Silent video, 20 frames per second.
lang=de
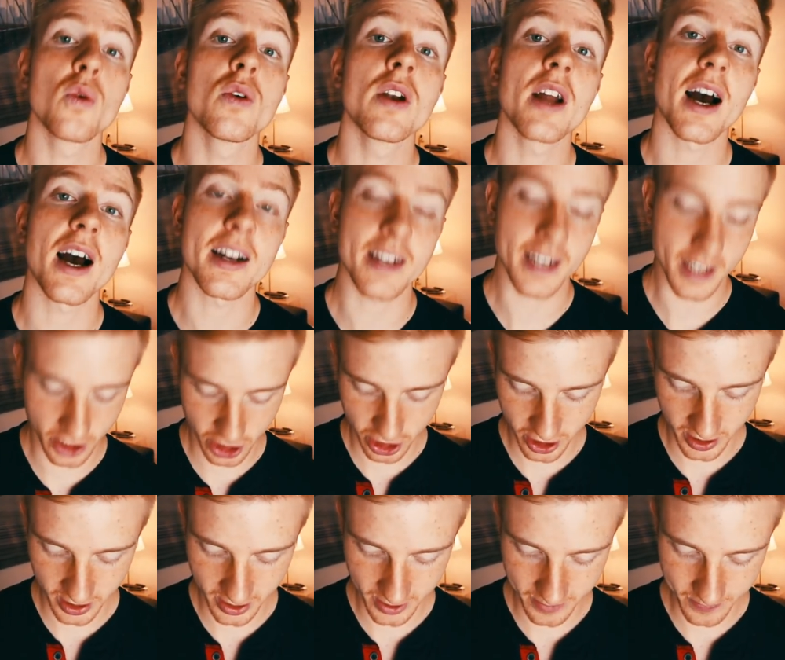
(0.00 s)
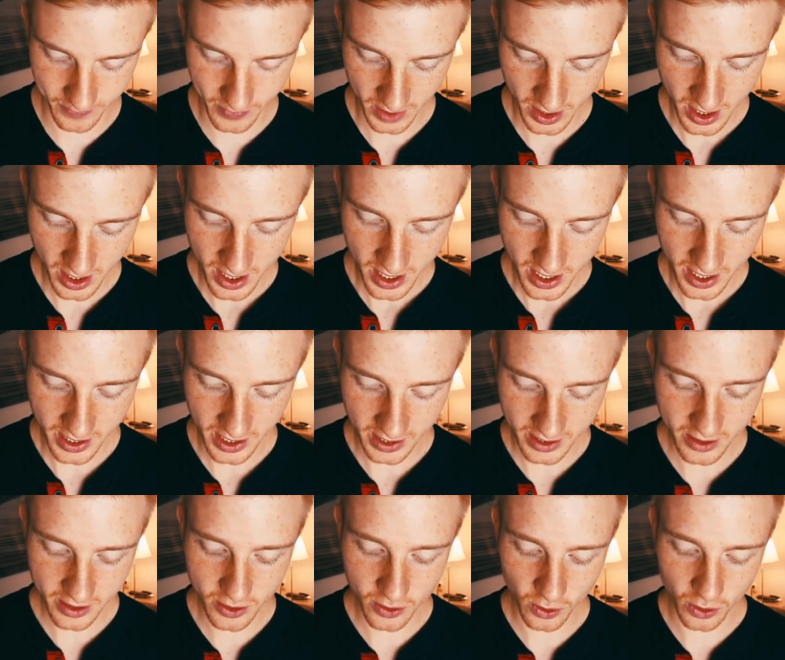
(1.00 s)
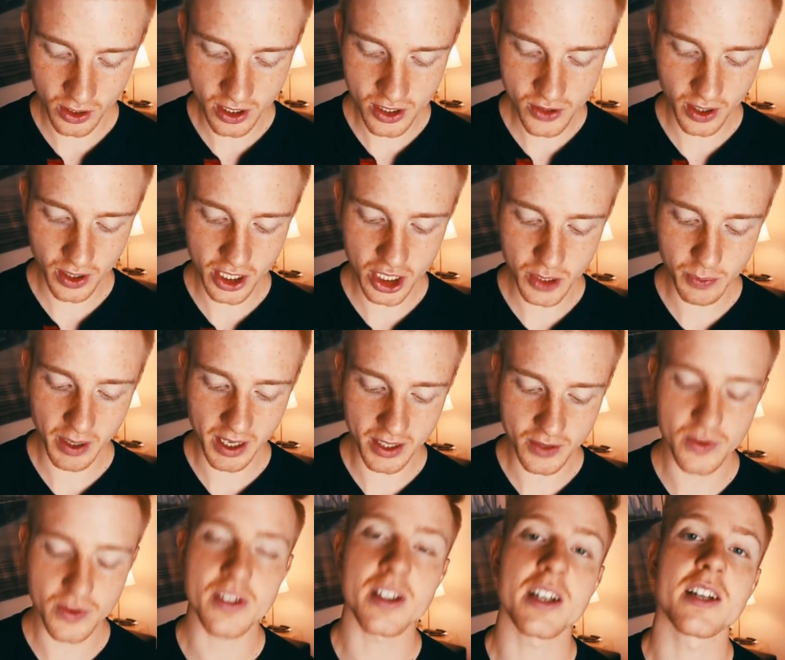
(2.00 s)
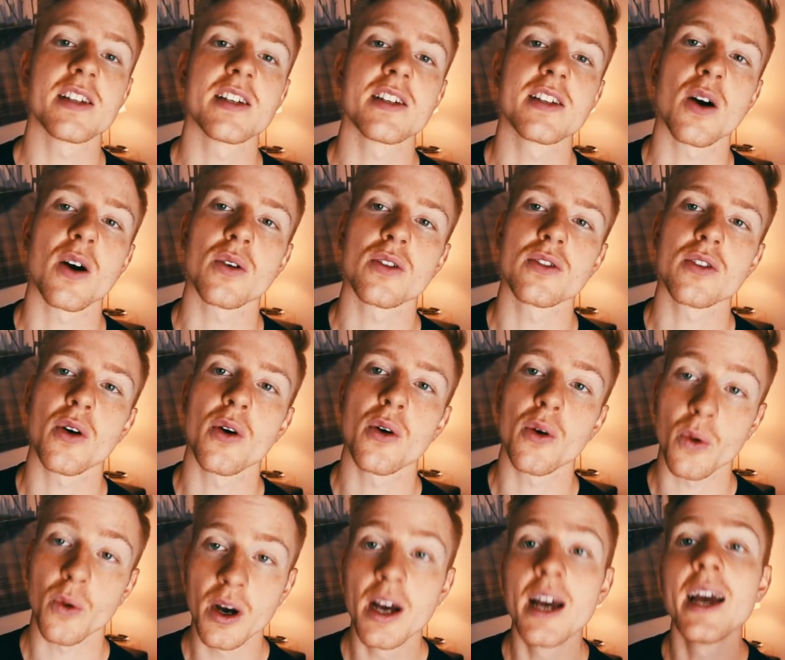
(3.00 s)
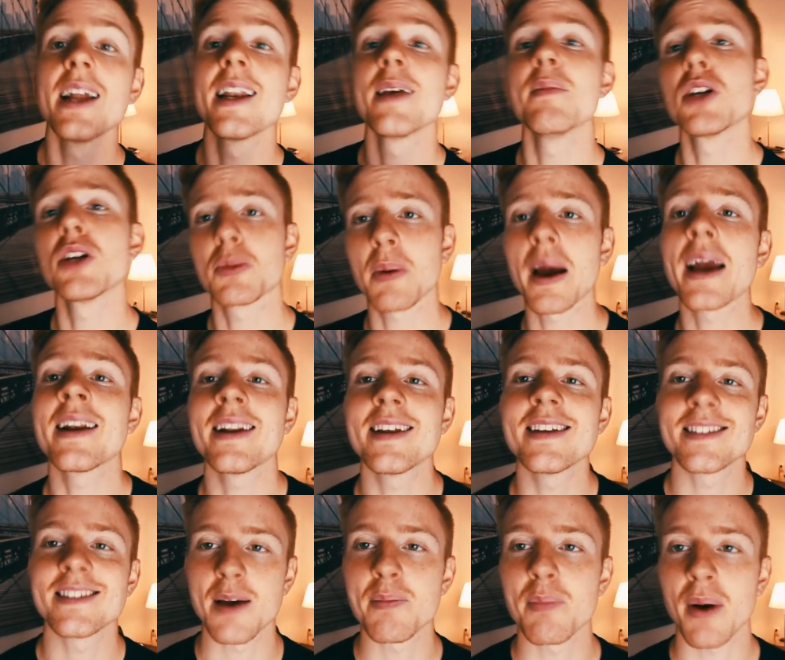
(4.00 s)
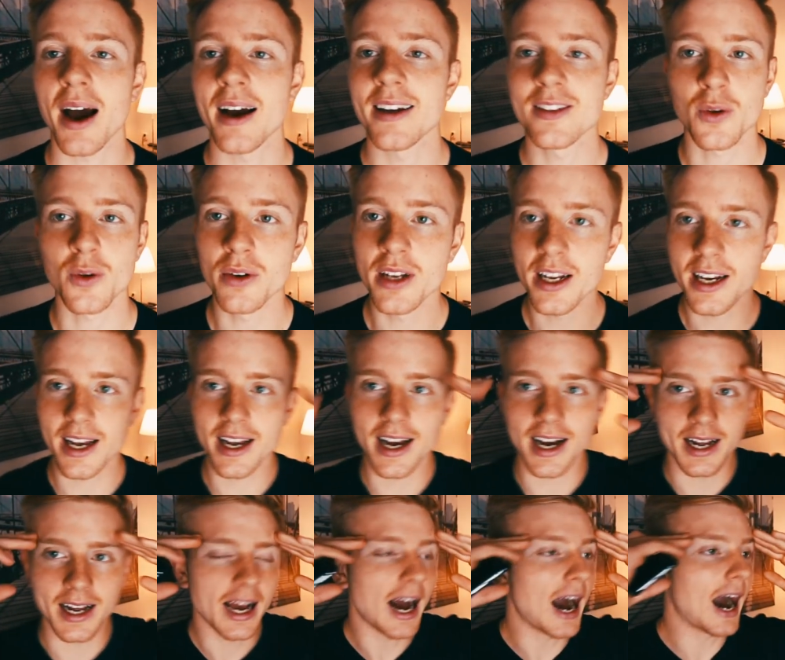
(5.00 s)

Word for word: Unrat anstellen. Ich hatte noch nie so einen Spaß für 60.000 Euro. Dementsprechend ist der Preis runtergegangen.